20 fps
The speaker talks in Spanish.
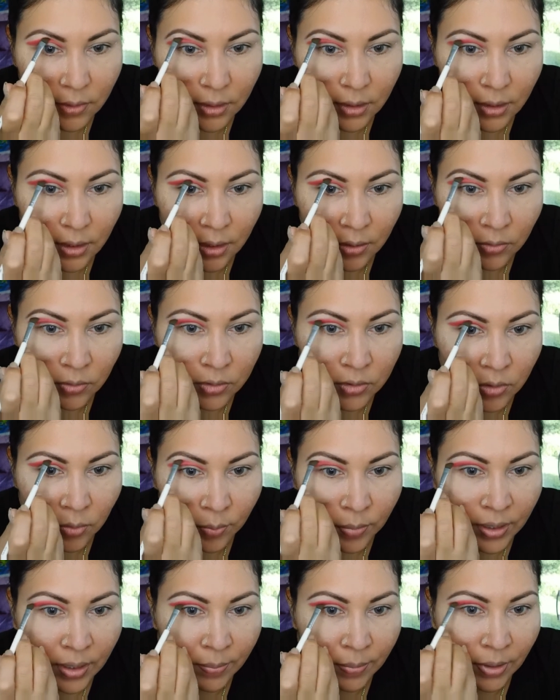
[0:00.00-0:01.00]
en nuestro
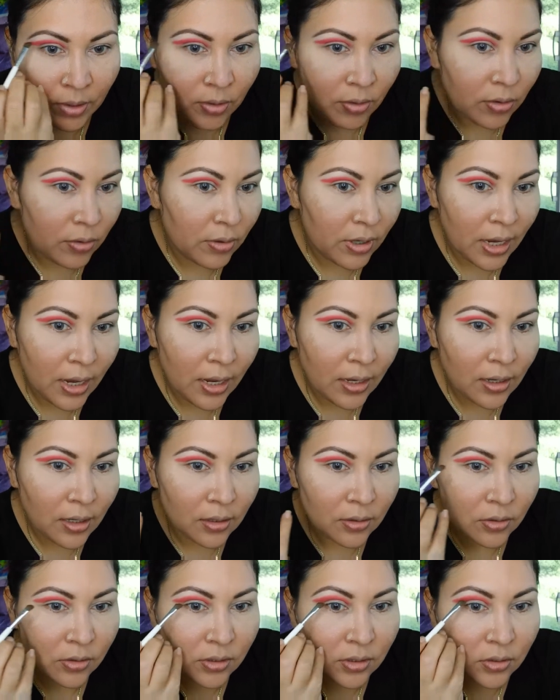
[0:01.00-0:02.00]
párpado ok
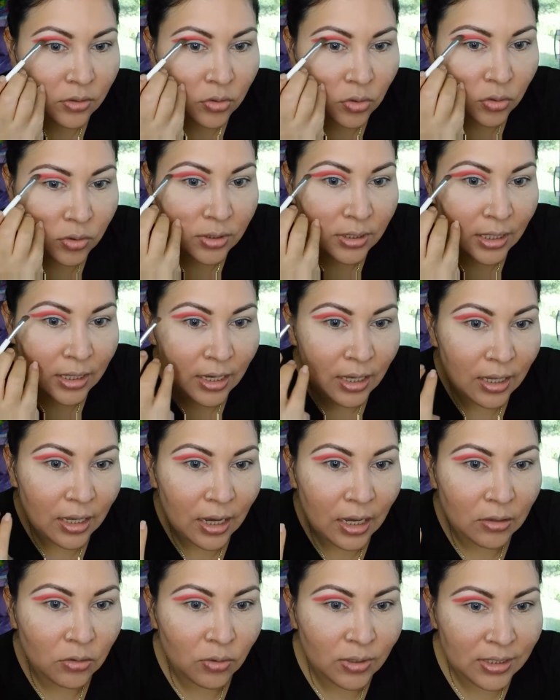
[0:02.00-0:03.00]
entonces yo lo estaría
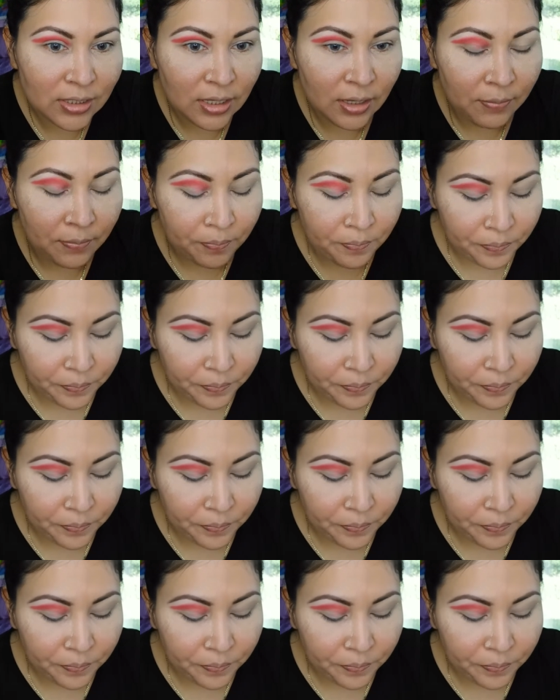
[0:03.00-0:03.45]
dejando así